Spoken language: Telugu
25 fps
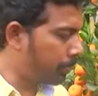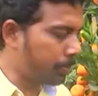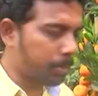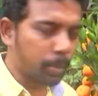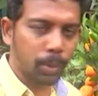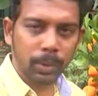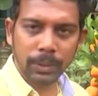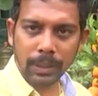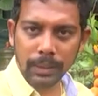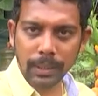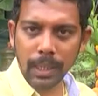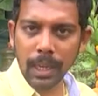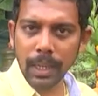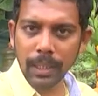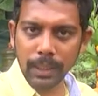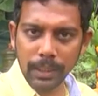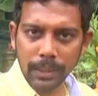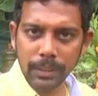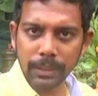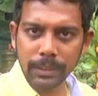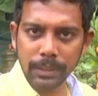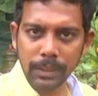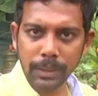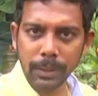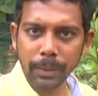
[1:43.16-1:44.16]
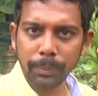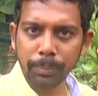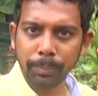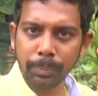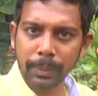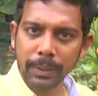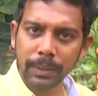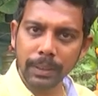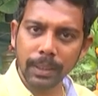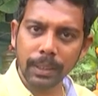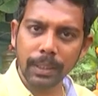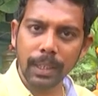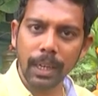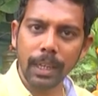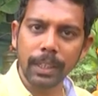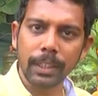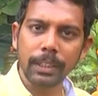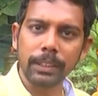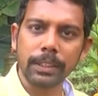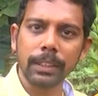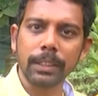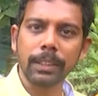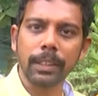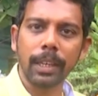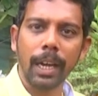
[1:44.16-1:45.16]
పూత కానించి పిండి
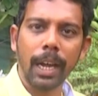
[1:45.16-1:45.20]
కానించి